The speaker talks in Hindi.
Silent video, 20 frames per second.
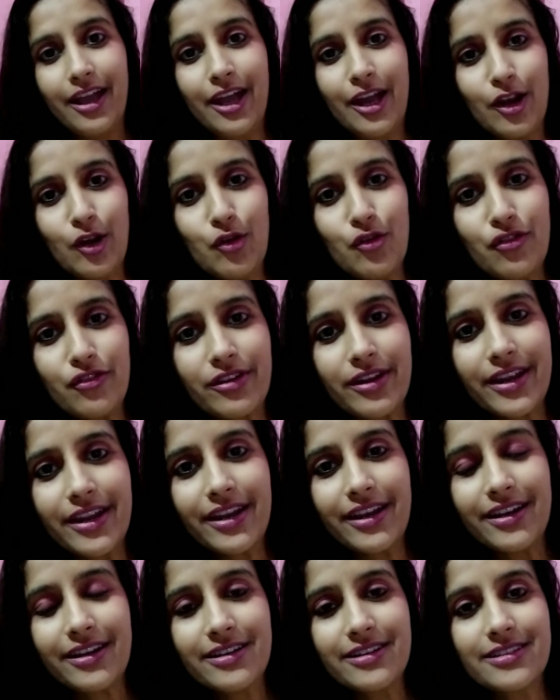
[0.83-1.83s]
हेलो
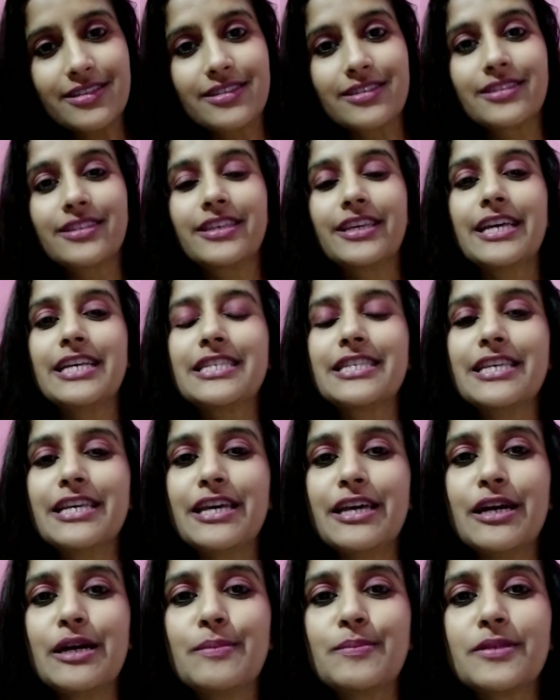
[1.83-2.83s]
फ्रेंड्स कैसे
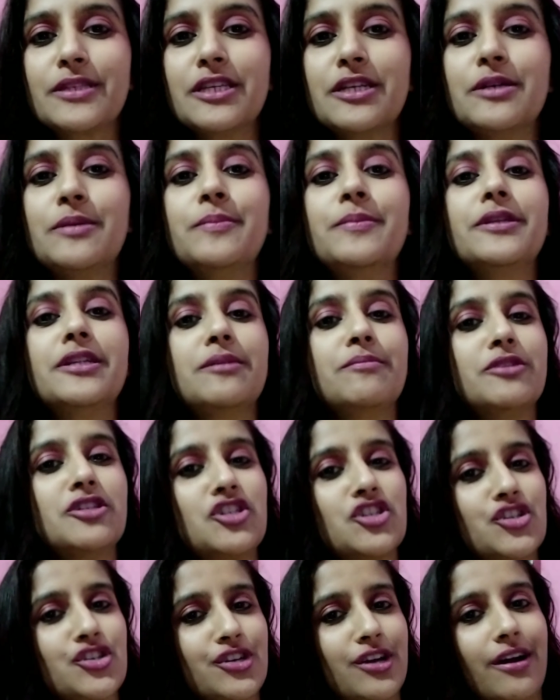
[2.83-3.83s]
हैं आप सब
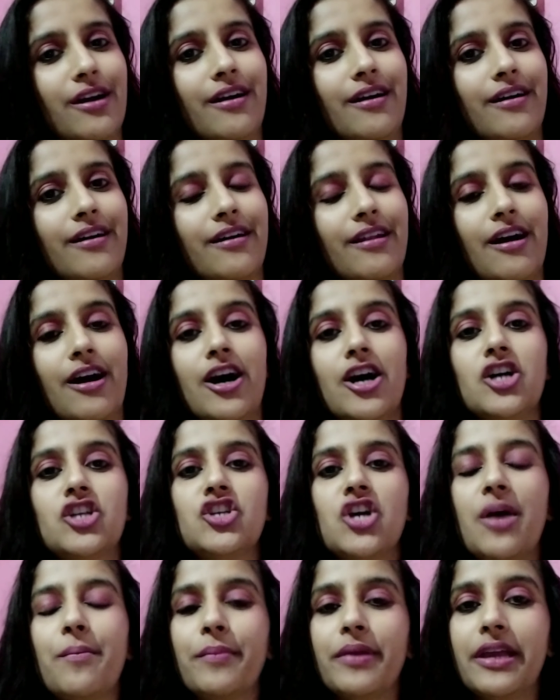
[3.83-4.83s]
नमस्कार
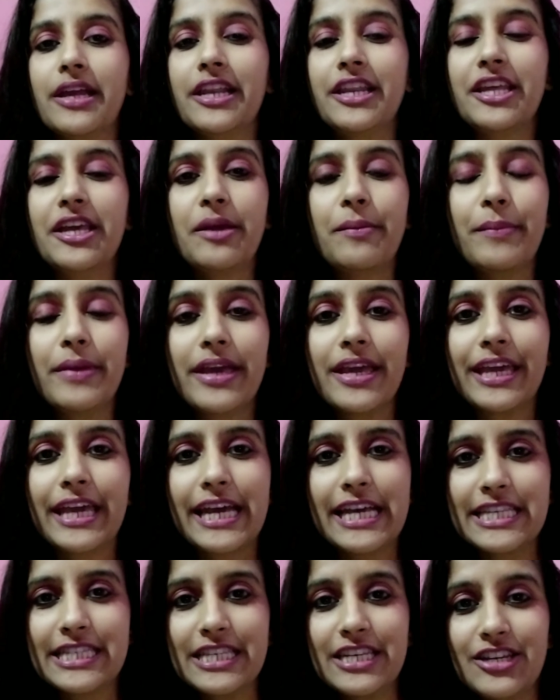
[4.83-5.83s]
आज आपके लिए मैं
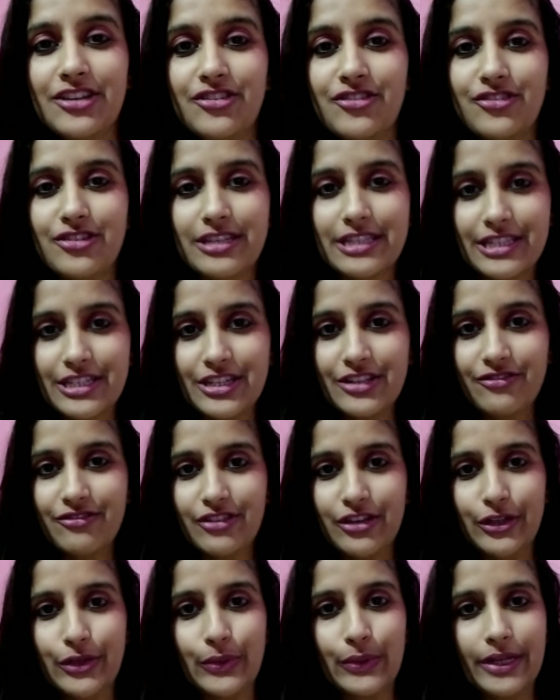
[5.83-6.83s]
एक ऐसी इंटरेस्टिंग
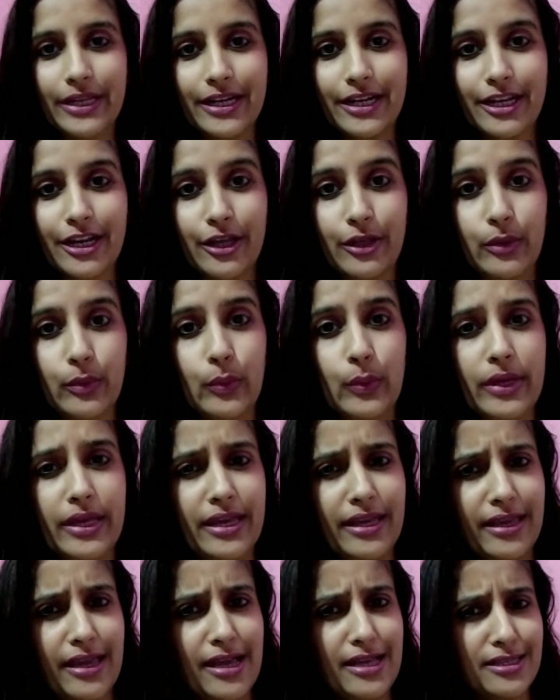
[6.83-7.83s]
वीडियो लेकर आई हूँ
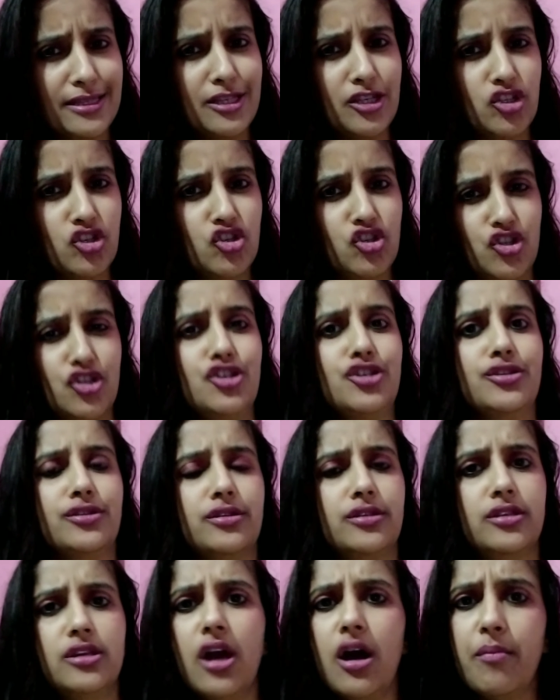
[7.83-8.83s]
एक ऐसी चीज
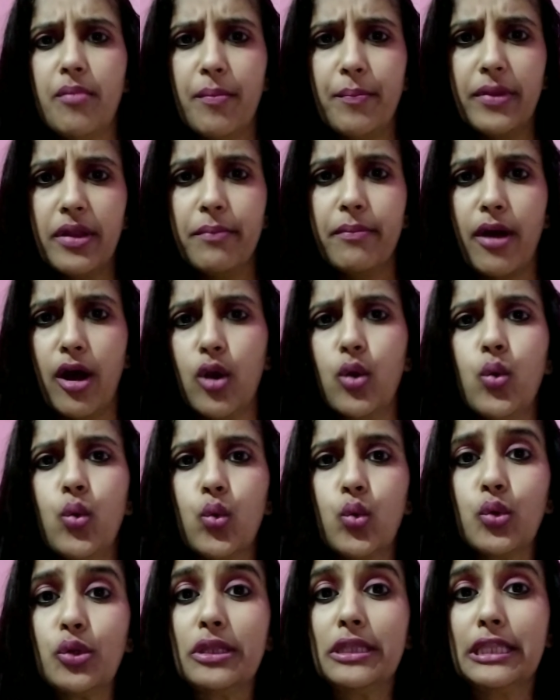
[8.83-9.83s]
क्या आप अपने बालों
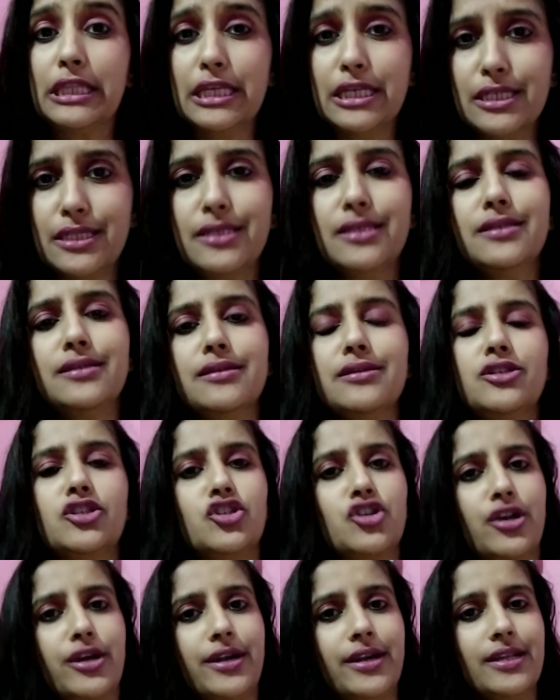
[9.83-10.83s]
को तेजी से
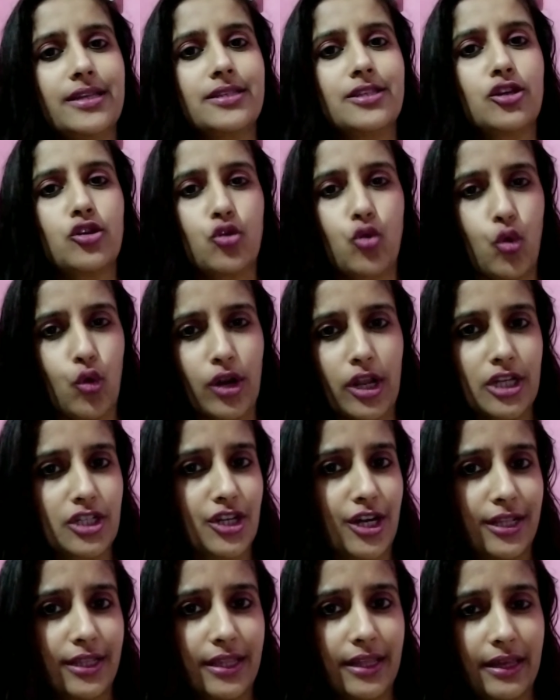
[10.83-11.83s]
झड़ने से रोकना
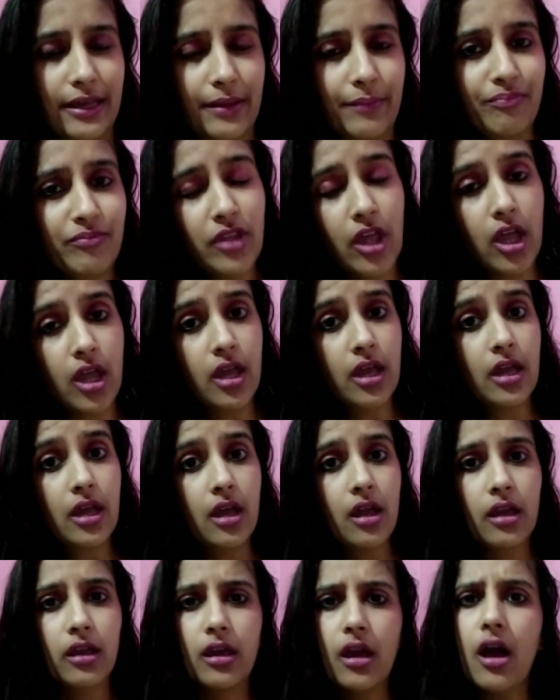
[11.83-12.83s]
चाहते हैं
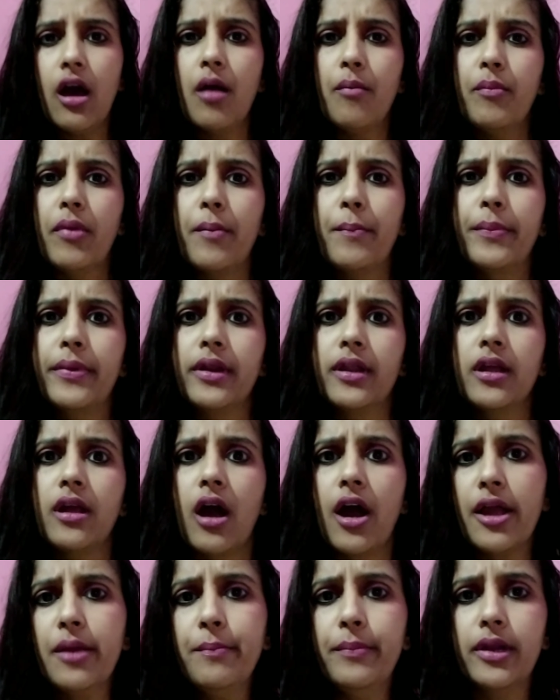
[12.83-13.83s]
क्या आप अपने
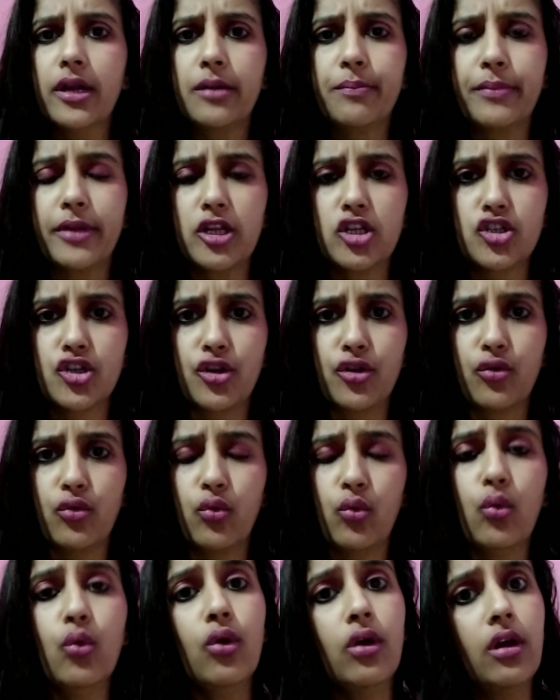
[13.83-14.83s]
हाई ब्लड प्रेशर
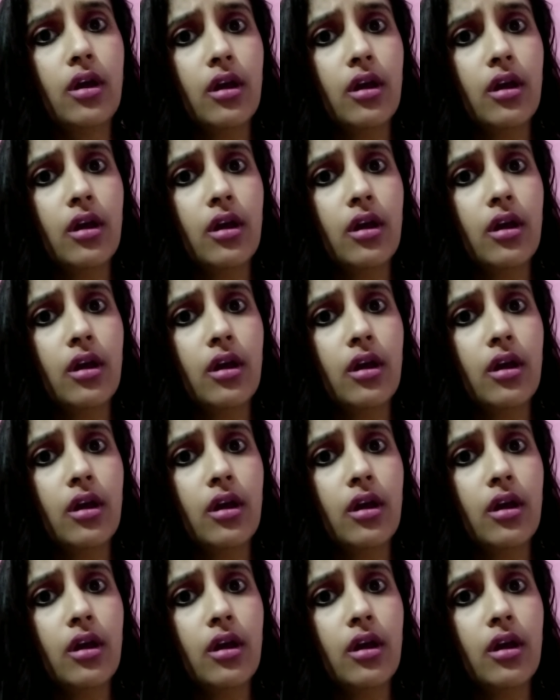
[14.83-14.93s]
को